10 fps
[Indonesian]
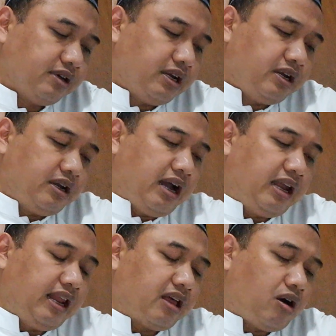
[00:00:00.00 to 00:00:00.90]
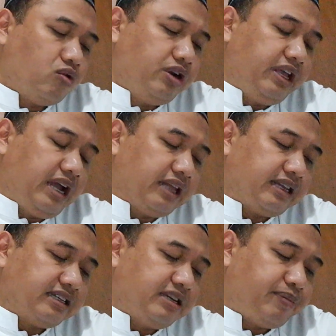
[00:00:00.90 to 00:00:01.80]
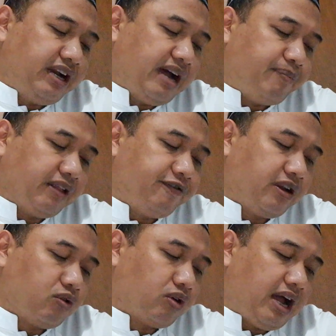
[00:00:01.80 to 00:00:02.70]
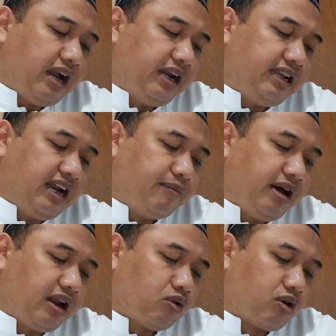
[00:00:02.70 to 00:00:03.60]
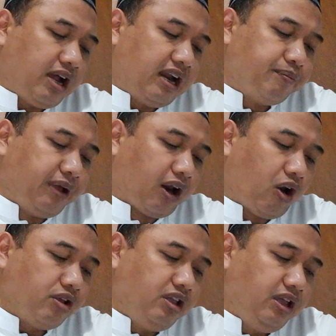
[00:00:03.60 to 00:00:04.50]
alal kauli ing atasi pendapat fil Qur'ani dalam hal Qur'an birro'i